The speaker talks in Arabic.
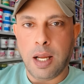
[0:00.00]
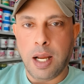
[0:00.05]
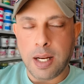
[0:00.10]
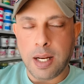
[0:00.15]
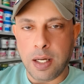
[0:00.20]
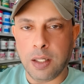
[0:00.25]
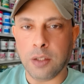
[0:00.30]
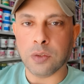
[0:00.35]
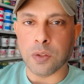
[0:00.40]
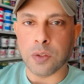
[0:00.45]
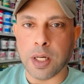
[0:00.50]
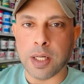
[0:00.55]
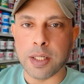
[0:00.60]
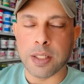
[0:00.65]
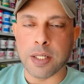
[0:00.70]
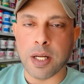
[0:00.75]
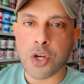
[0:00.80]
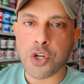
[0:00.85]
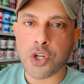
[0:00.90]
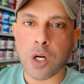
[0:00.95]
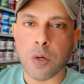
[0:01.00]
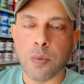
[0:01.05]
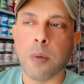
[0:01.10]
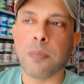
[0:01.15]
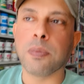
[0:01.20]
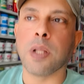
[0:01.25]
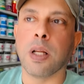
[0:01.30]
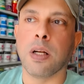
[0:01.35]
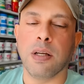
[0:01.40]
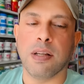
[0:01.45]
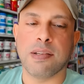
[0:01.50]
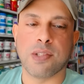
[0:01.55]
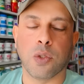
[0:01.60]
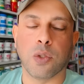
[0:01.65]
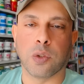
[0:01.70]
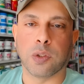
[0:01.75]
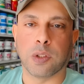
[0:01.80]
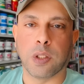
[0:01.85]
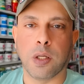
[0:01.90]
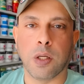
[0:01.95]
على عطر اني ناشره وما مطلع
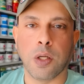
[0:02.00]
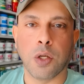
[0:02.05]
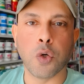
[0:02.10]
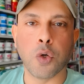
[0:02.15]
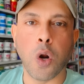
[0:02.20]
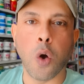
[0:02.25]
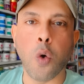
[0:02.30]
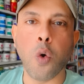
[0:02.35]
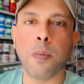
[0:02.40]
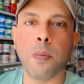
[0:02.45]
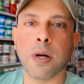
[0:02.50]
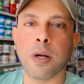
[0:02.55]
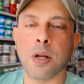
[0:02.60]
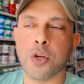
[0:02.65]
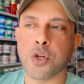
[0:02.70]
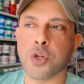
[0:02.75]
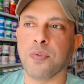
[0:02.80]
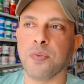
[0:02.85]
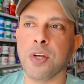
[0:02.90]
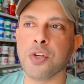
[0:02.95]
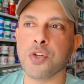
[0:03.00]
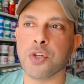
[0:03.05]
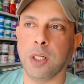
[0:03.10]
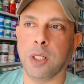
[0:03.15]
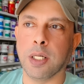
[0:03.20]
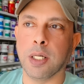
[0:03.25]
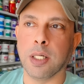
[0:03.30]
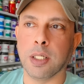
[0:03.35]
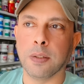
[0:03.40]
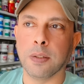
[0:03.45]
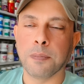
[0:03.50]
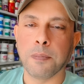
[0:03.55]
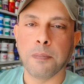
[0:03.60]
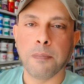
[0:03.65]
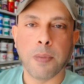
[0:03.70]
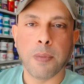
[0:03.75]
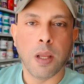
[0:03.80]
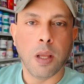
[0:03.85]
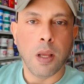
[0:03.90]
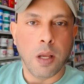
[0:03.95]
صورته يقول اول مره اشوف هيك اعلان
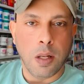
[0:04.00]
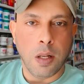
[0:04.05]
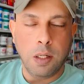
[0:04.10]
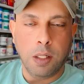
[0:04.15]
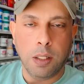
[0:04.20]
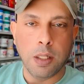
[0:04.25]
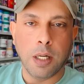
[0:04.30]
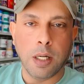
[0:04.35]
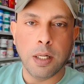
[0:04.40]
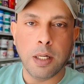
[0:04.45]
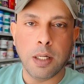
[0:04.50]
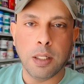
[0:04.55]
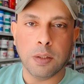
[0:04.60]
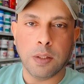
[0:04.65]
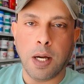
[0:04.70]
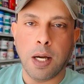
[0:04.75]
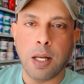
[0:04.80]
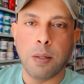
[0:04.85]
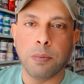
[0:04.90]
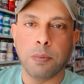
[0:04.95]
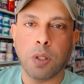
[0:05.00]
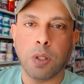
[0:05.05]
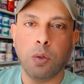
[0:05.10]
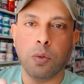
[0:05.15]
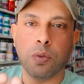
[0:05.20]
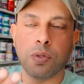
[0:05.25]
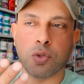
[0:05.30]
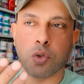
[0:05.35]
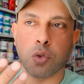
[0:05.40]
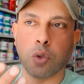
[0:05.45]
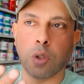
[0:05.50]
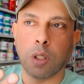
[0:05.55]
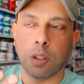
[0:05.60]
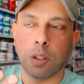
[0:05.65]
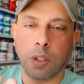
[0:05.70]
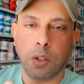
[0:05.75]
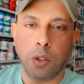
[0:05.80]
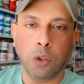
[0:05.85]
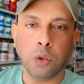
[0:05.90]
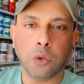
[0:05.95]
الاعلانات العالم يطلعون صوره
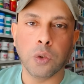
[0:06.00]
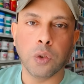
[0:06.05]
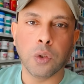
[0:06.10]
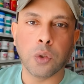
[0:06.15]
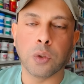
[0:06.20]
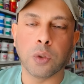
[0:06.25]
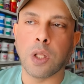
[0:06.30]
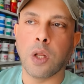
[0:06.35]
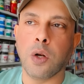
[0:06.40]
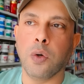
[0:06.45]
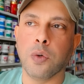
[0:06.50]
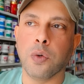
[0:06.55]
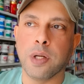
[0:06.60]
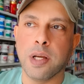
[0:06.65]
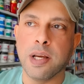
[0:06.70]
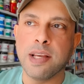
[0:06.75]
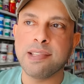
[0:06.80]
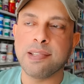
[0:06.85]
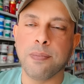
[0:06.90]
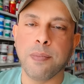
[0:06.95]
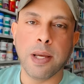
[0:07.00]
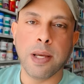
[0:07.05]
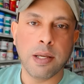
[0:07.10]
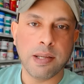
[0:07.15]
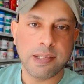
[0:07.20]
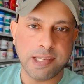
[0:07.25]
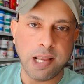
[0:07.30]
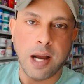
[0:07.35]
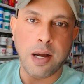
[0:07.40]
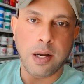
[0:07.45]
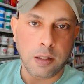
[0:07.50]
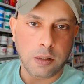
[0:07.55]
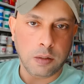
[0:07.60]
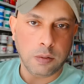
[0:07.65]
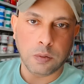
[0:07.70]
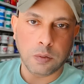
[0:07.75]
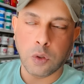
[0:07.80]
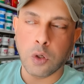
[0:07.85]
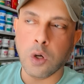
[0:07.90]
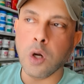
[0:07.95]
العطر ويطلعون اسمه صح
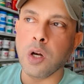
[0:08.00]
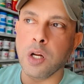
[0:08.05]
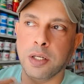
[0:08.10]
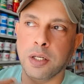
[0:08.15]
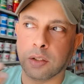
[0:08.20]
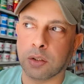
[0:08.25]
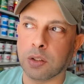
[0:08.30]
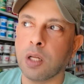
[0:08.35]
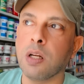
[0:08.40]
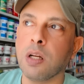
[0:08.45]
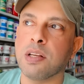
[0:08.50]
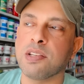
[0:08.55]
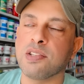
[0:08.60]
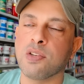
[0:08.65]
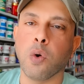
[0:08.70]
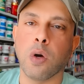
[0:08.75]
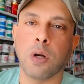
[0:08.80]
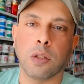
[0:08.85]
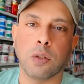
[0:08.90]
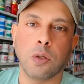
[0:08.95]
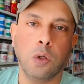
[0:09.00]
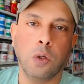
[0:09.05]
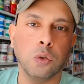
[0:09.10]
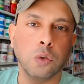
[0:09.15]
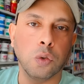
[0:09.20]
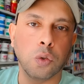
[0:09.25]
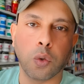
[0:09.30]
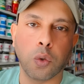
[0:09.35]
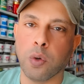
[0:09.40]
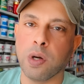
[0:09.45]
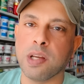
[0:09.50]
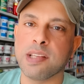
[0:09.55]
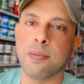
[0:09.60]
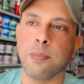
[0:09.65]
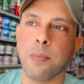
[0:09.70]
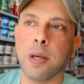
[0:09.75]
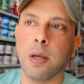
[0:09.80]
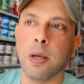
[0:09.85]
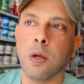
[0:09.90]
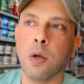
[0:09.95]
كل احنا نطلع صوره العطر
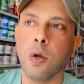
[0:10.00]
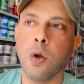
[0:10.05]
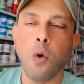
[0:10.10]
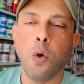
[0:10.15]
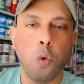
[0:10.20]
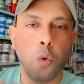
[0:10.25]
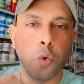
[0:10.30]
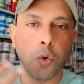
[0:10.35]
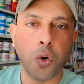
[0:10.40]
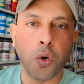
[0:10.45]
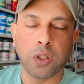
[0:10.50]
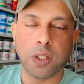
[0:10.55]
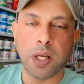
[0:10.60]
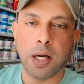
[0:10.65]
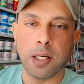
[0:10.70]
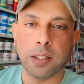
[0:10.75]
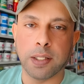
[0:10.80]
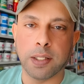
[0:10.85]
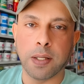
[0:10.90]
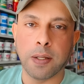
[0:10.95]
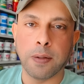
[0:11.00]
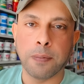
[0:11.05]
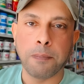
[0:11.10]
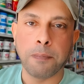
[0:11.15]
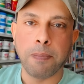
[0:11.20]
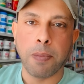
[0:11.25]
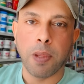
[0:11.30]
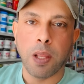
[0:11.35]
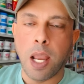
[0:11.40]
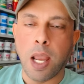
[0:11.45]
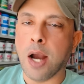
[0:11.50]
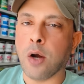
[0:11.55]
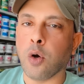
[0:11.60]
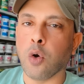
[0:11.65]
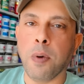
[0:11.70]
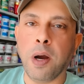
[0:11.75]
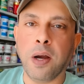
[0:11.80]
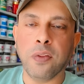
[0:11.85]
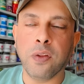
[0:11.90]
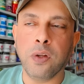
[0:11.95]
واسمه ونوتاته
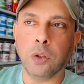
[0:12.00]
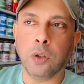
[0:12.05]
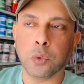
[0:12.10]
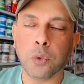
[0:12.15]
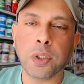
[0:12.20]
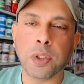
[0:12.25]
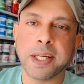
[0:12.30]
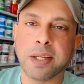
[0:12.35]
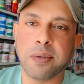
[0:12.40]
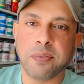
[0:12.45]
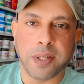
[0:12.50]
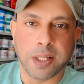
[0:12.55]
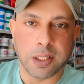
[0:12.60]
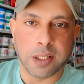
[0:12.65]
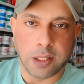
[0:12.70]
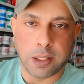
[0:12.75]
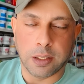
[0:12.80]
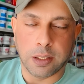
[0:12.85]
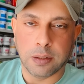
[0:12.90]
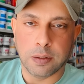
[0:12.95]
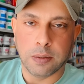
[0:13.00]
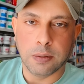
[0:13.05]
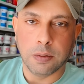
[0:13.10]
اكو بعض العطور خفيتها